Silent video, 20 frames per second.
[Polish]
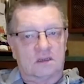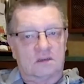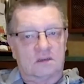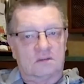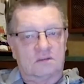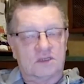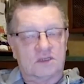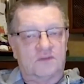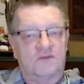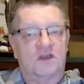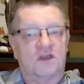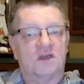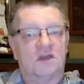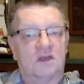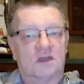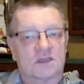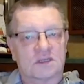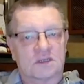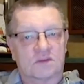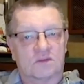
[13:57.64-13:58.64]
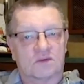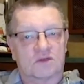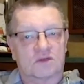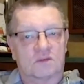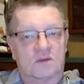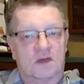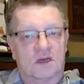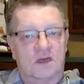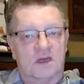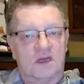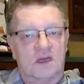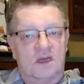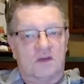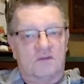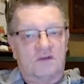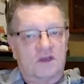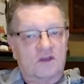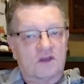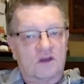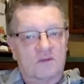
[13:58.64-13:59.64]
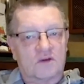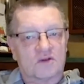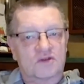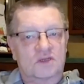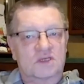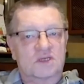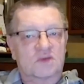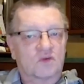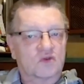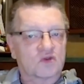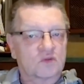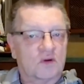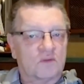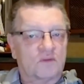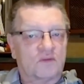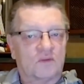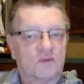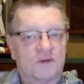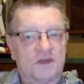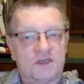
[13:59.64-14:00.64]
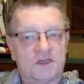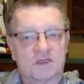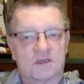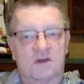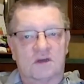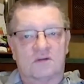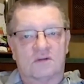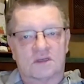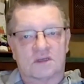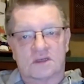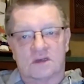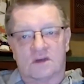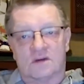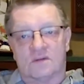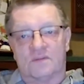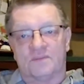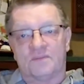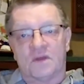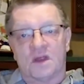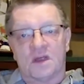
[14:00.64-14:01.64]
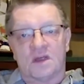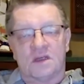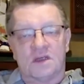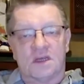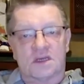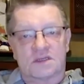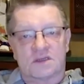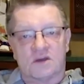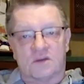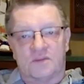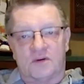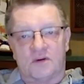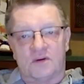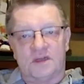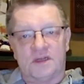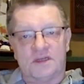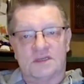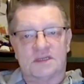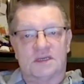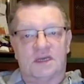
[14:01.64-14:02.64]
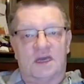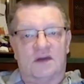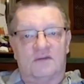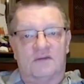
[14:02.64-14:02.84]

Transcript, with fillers: Dziewki nie jest służba. Wiadomo, że służbą publiczną są, jest to policja,